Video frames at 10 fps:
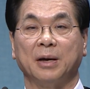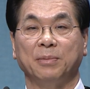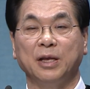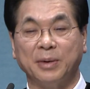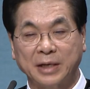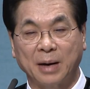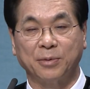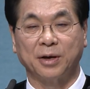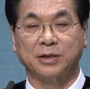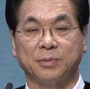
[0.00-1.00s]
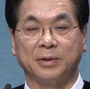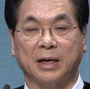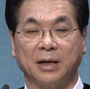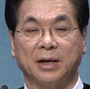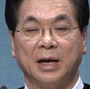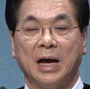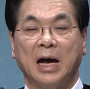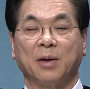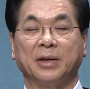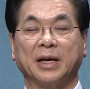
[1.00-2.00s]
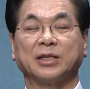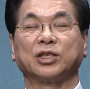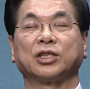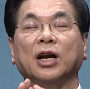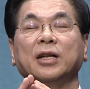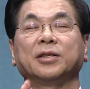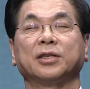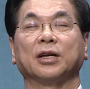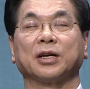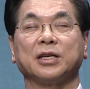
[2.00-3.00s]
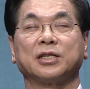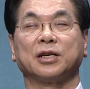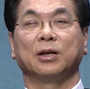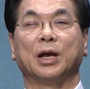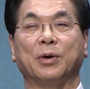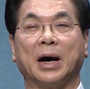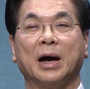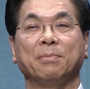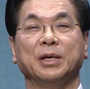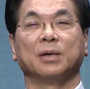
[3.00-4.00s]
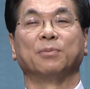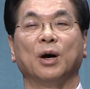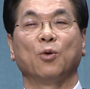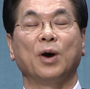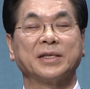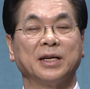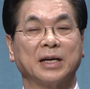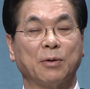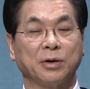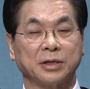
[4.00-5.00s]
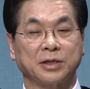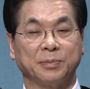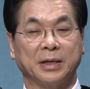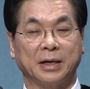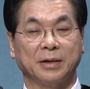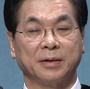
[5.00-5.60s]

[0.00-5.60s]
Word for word: 믿음의 사람들이었습니다. 하나님에 대한 절대적인 신뢰와 믿음, 확신을 갖고 있었습니다.